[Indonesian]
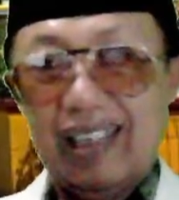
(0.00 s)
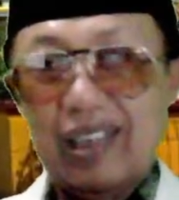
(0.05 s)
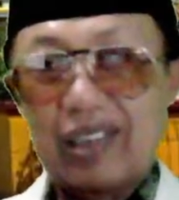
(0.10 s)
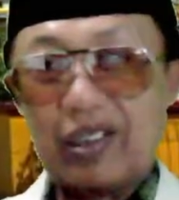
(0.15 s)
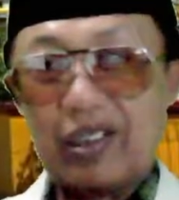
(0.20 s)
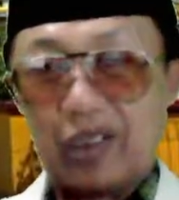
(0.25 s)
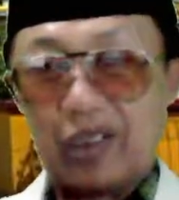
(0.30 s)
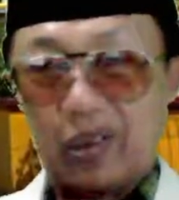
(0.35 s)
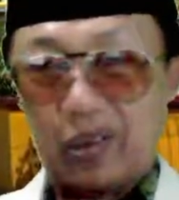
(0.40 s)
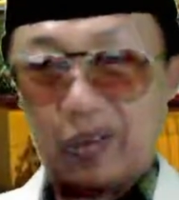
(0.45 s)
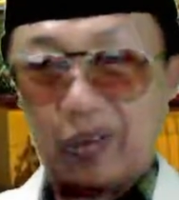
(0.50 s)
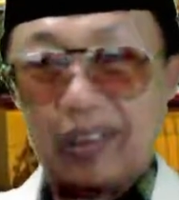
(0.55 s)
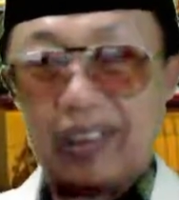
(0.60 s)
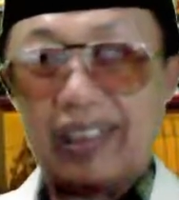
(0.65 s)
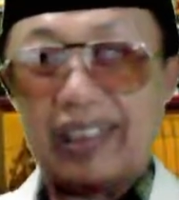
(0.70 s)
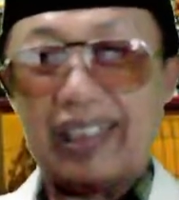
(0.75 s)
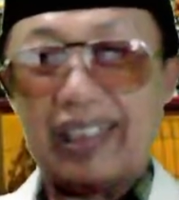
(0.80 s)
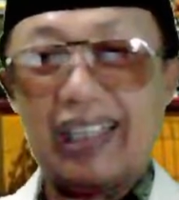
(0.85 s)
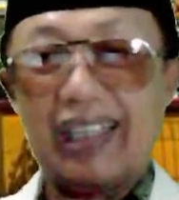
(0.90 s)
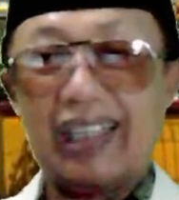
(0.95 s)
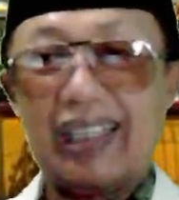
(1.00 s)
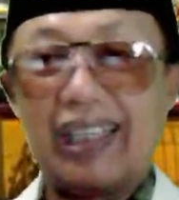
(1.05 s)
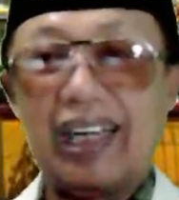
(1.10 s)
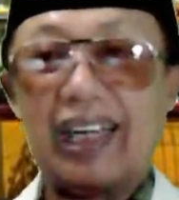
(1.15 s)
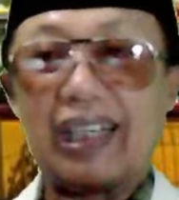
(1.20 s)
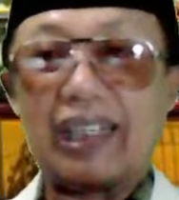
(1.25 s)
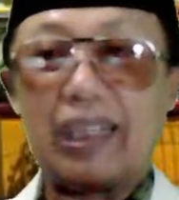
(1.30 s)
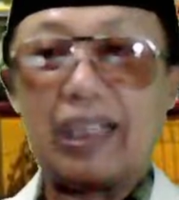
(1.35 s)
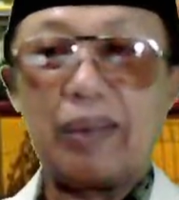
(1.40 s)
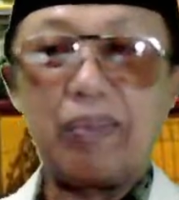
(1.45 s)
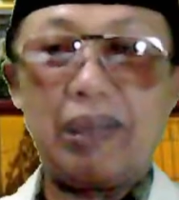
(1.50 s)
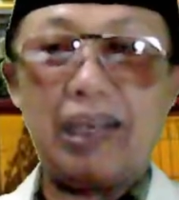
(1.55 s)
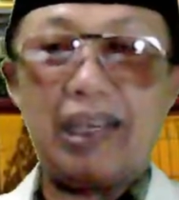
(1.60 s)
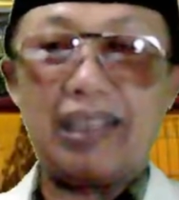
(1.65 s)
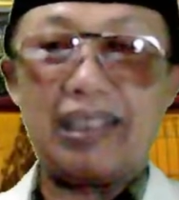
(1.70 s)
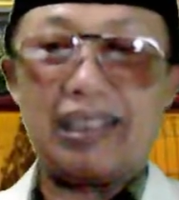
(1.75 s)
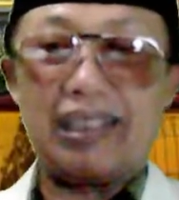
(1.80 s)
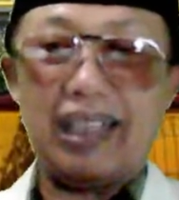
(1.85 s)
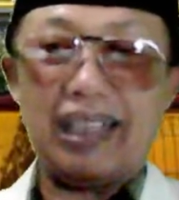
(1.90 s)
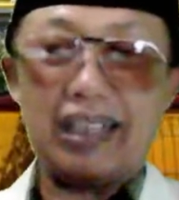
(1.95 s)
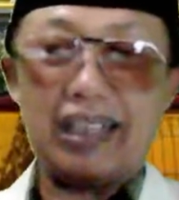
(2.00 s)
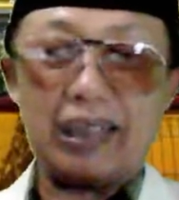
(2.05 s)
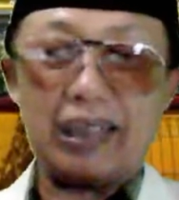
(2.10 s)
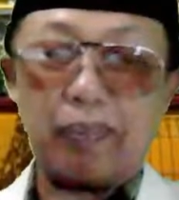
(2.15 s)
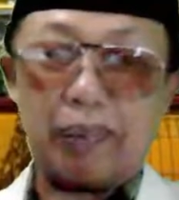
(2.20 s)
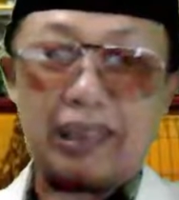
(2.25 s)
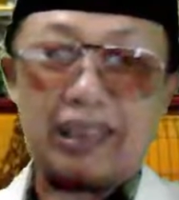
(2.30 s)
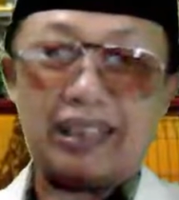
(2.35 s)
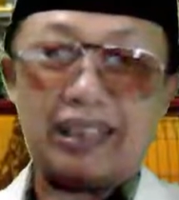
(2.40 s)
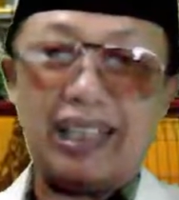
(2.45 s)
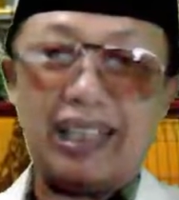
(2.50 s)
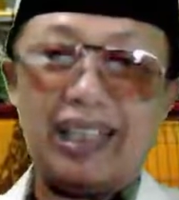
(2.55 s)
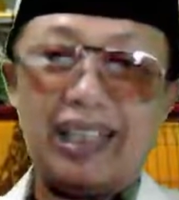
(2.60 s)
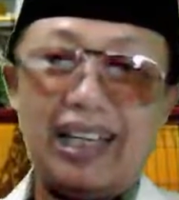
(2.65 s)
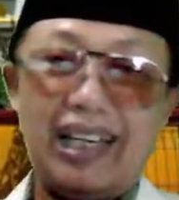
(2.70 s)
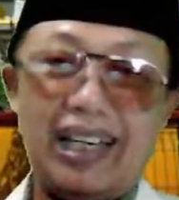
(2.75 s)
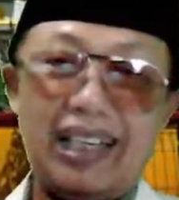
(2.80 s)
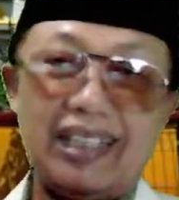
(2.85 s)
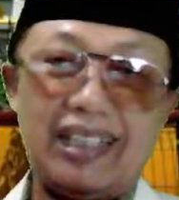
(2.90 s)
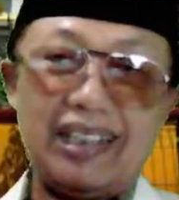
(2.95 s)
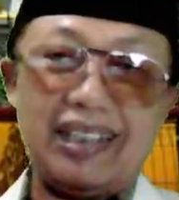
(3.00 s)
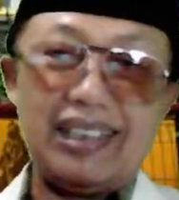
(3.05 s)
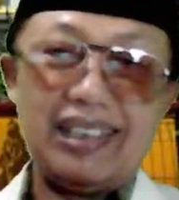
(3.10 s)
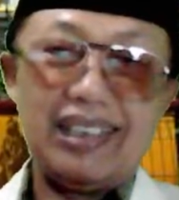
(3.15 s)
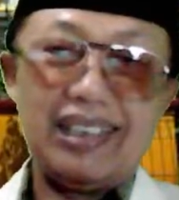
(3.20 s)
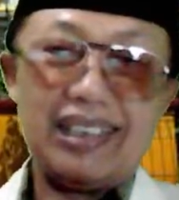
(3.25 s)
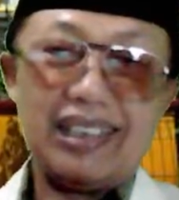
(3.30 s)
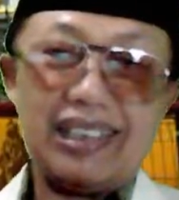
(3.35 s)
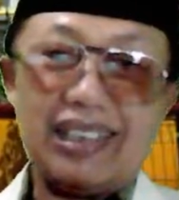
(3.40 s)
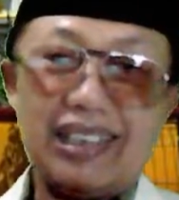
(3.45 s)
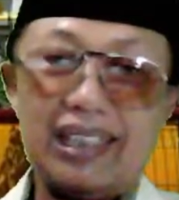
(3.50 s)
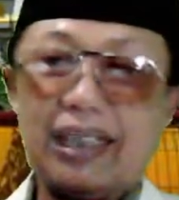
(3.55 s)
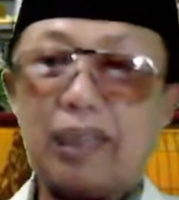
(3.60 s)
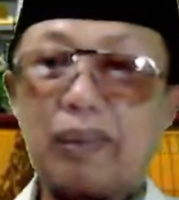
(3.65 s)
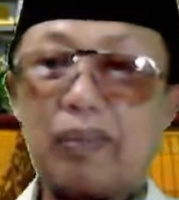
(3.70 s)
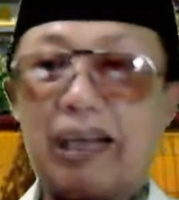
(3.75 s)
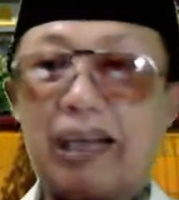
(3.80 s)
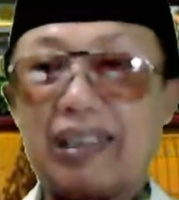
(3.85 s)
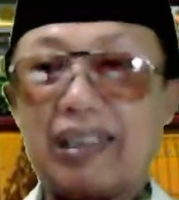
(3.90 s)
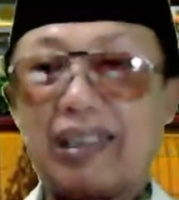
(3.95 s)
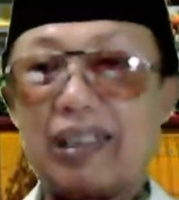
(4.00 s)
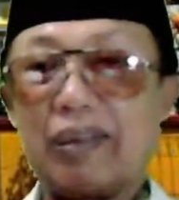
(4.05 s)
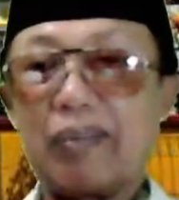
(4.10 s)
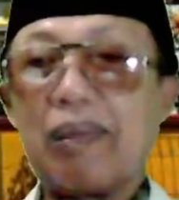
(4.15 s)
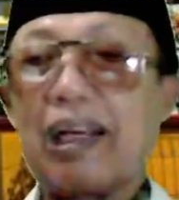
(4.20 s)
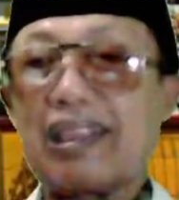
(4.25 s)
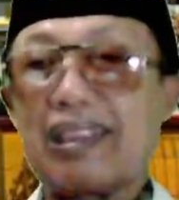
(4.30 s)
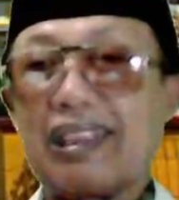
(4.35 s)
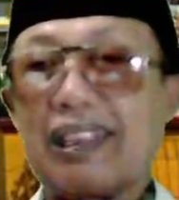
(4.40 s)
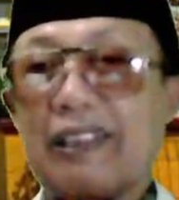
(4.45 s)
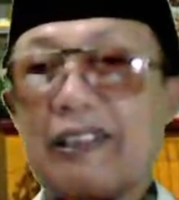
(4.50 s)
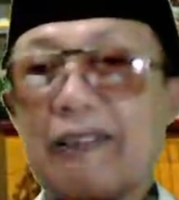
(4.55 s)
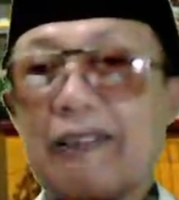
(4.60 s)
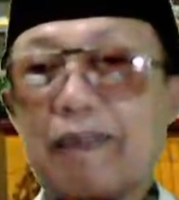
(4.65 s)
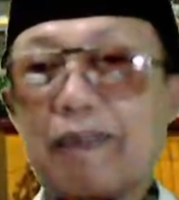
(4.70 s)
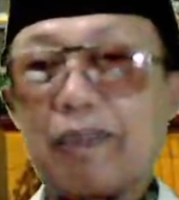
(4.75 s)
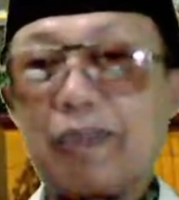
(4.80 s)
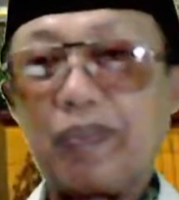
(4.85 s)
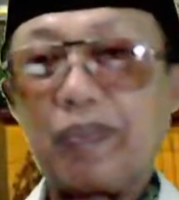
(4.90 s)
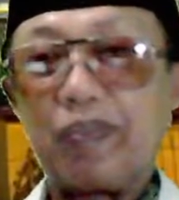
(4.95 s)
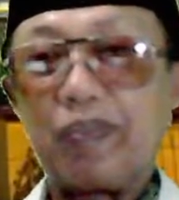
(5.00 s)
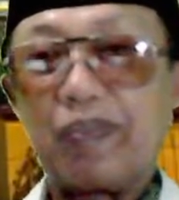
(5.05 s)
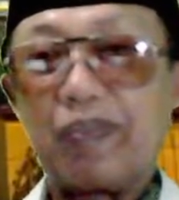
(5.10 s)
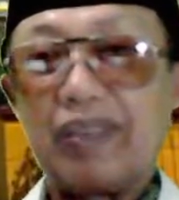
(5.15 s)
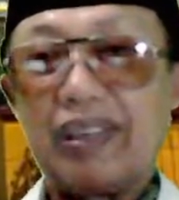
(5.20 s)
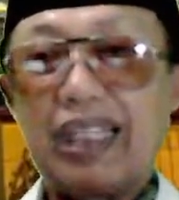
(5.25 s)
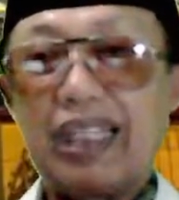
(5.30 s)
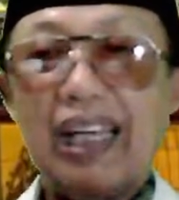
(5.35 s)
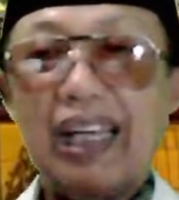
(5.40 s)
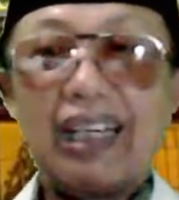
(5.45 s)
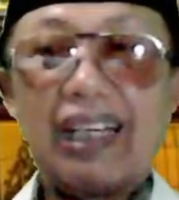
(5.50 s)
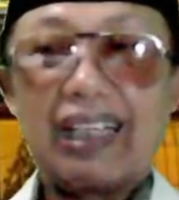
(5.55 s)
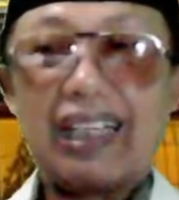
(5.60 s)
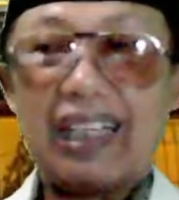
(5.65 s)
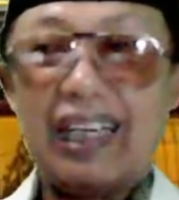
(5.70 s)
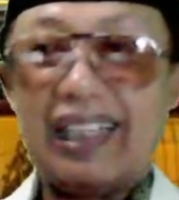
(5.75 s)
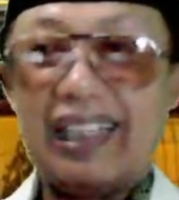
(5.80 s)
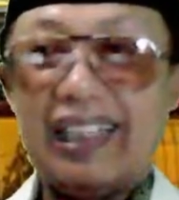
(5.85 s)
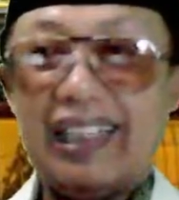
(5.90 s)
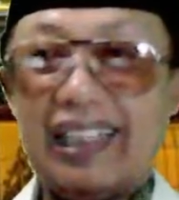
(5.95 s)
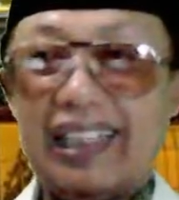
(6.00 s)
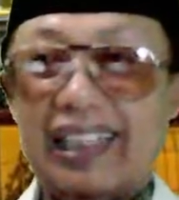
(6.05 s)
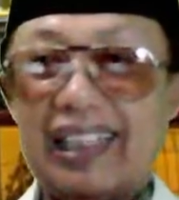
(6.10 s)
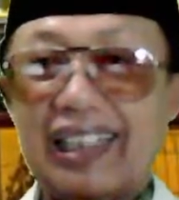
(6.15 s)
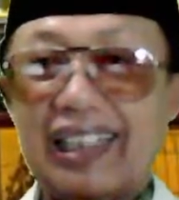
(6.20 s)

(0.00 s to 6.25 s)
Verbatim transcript: sesuai dengan agama dan kepercayaan kita masing-masing. Kali ini